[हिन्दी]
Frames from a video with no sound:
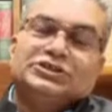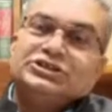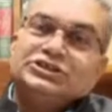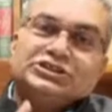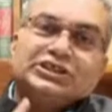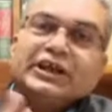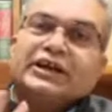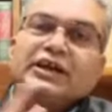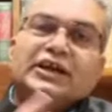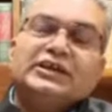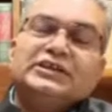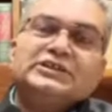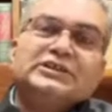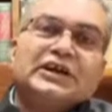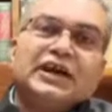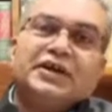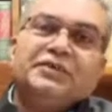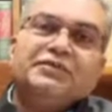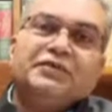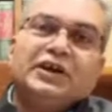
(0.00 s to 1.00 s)
सेकंड
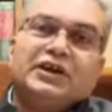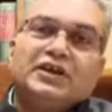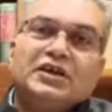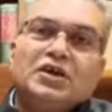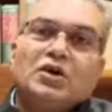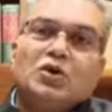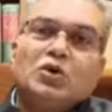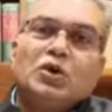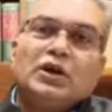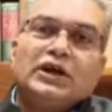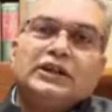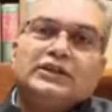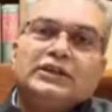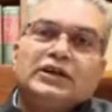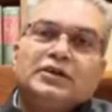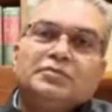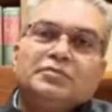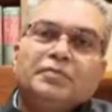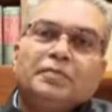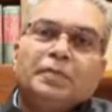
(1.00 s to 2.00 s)
इसका इफेक्ट यह हो रहा था
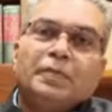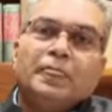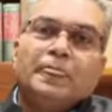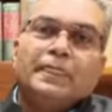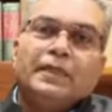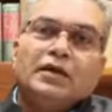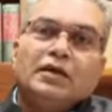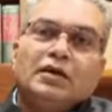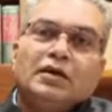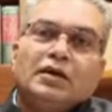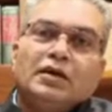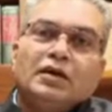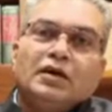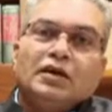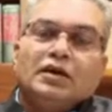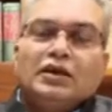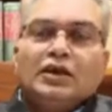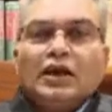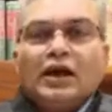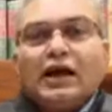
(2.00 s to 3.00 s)

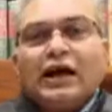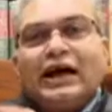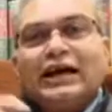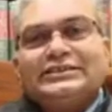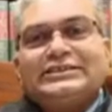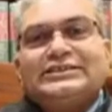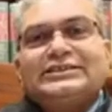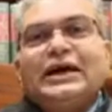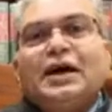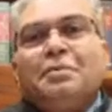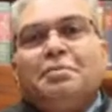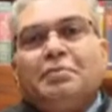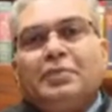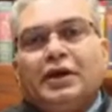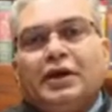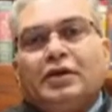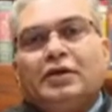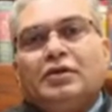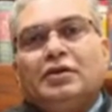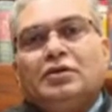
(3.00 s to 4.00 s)
कि आसाम
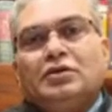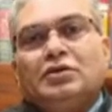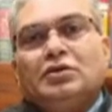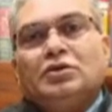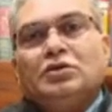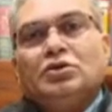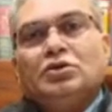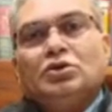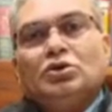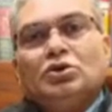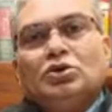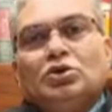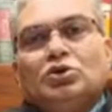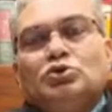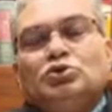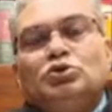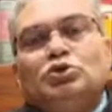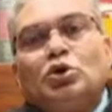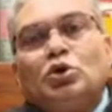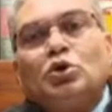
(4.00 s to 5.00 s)
में
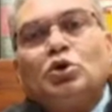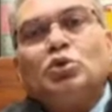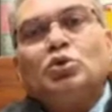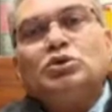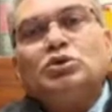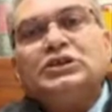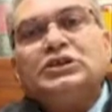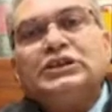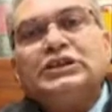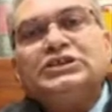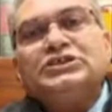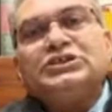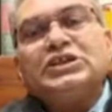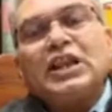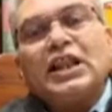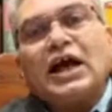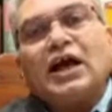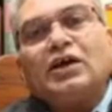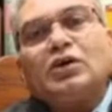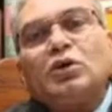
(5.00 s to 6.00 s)
जो 19
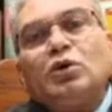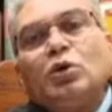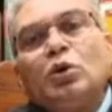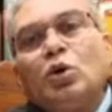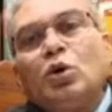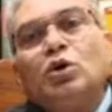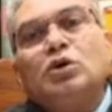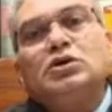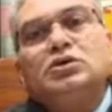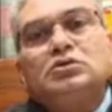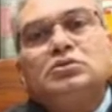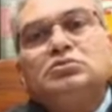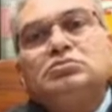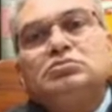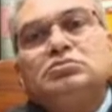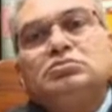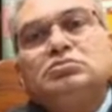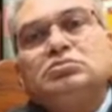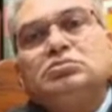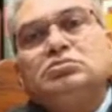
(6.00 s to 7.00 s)
लाख लोग
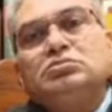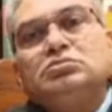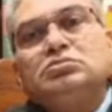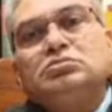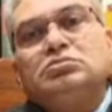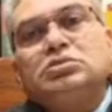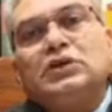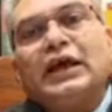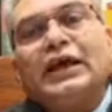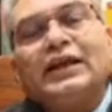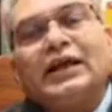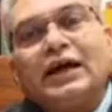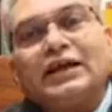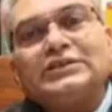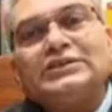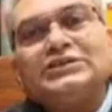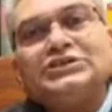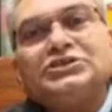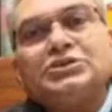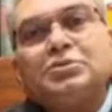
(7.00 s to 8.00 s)

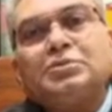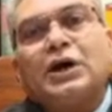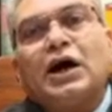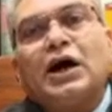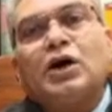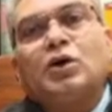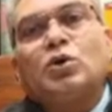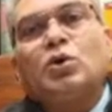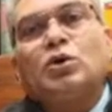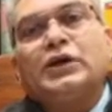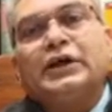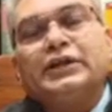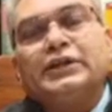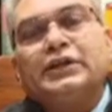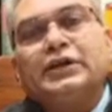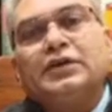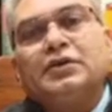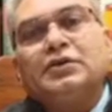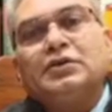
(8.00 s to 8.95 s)
एनआरसी से बाहर हो गए थे